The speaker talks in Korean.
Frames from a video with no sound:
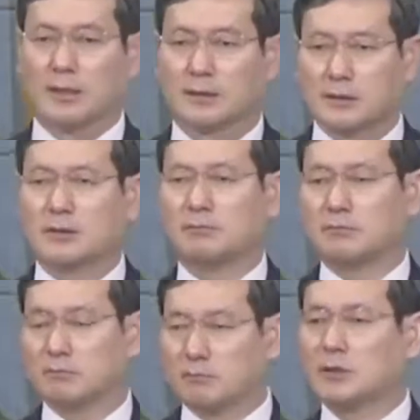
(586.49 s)
그게
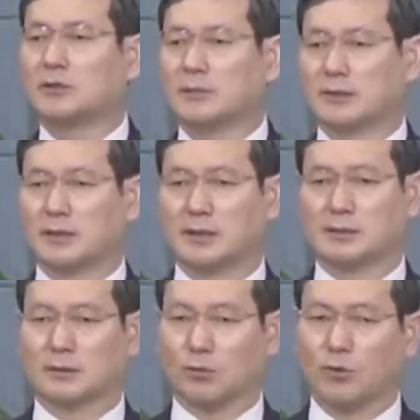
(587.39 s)
믿음에
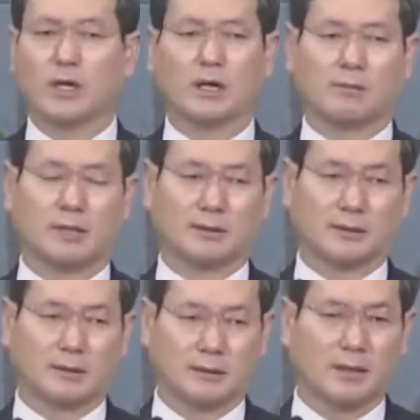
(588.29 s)
대해서 오해하면 안
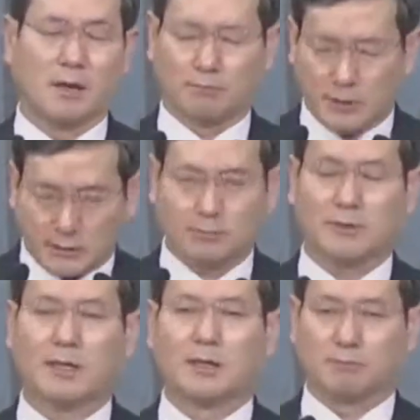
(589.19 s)
되는 거예요.
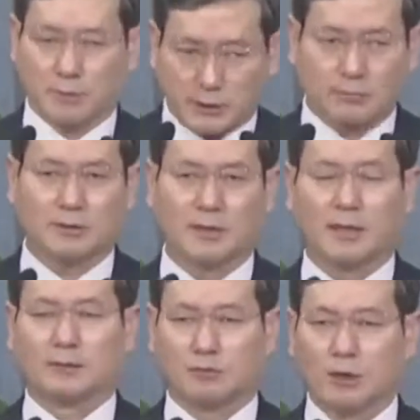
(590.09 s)
믿습니다. 믿습니다.
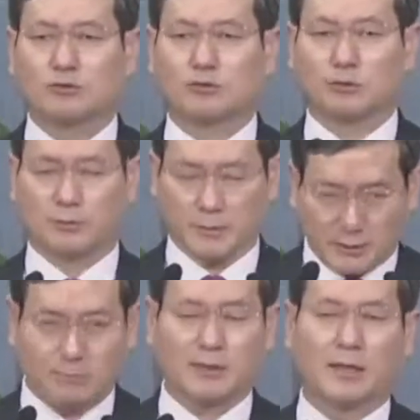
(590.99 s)
될 줄로
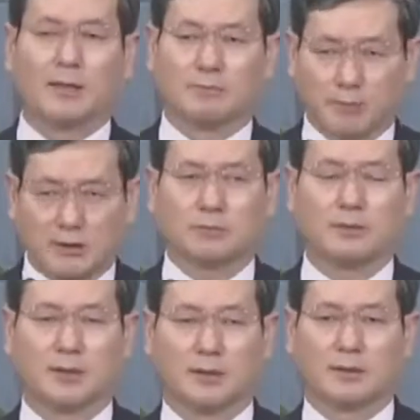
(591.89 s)
믿습니다. 믿습니다.